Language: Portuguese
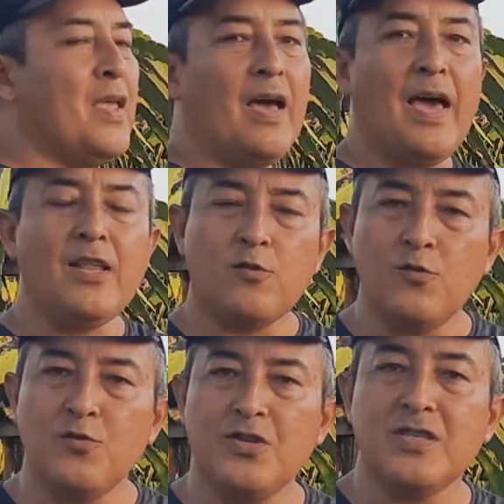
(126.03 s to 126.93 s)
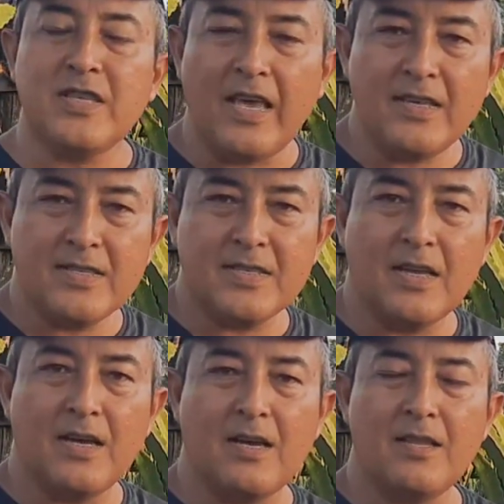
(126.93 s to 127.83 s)
é em torno de seis,
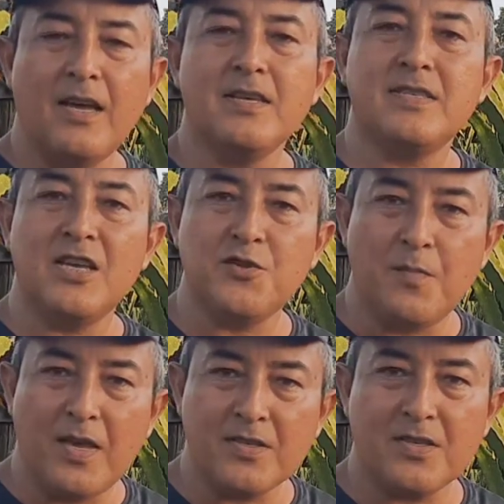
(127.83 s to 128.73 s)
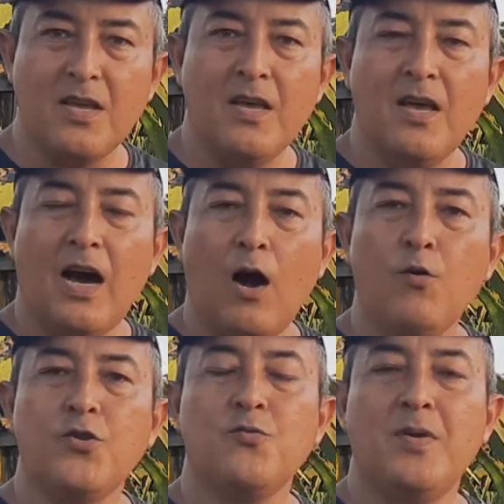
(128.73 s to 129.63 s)
né, seis meses a
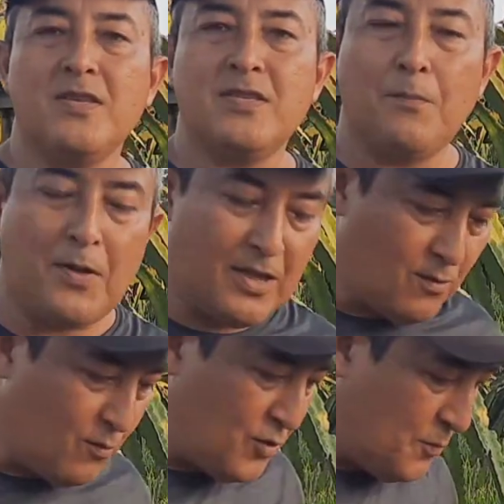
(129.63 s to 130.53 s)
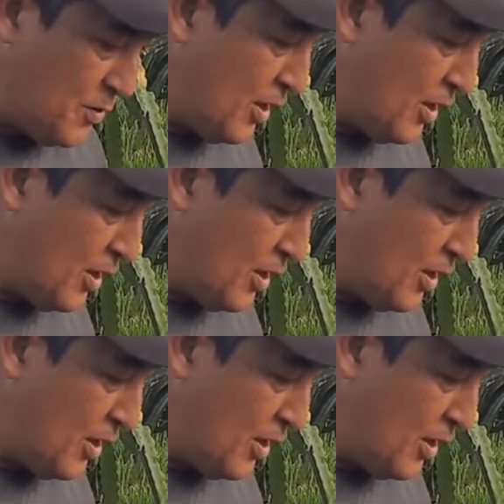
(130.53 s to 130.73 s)
oito meses, dependendo do tipo de